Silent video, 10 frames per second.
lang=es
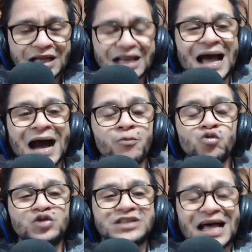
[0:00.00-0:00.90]
la
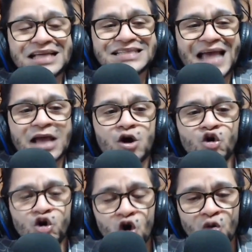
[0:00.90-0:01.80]
abundancia
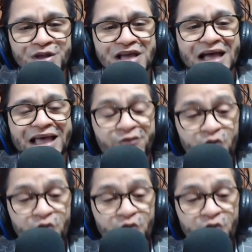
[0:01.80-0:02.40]
económica que